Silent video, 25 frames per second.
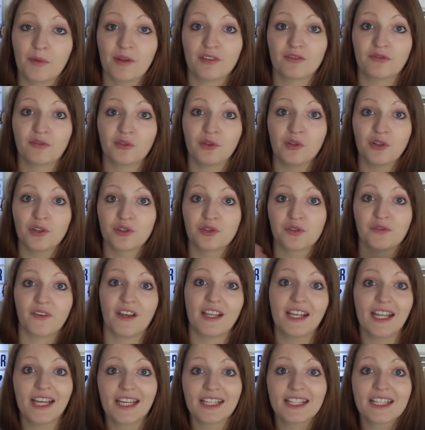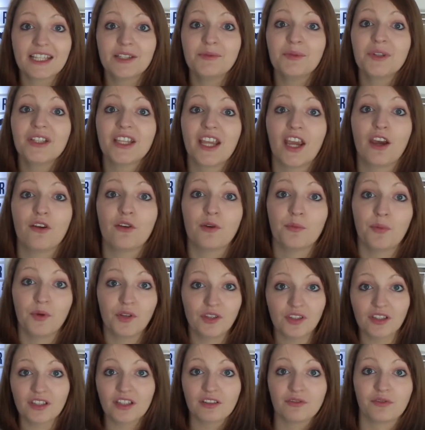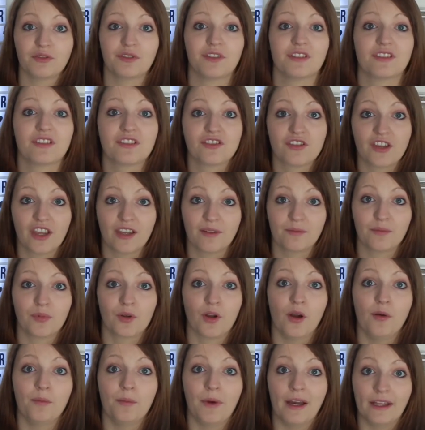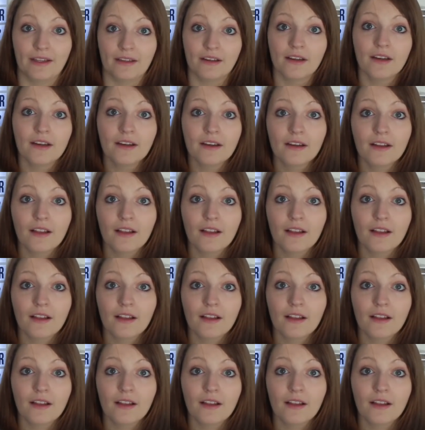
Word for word: weil man früher zu Weihnachten immer die Harry Potter DVDs geschenkt bekommen hat.